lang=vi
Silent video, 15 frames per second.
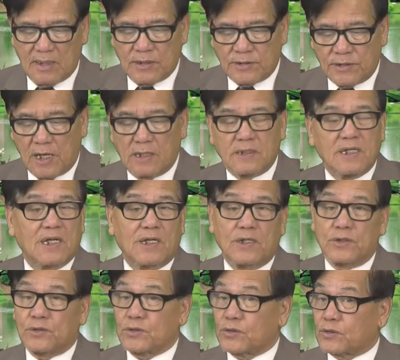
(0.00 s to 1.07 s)
Nhưng
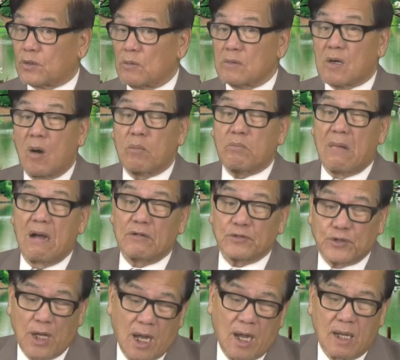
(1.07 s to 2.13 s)
chúng không bao
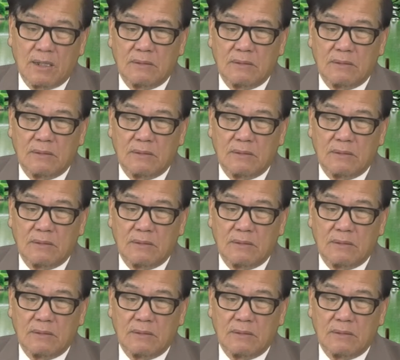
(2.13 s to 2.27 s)
giờ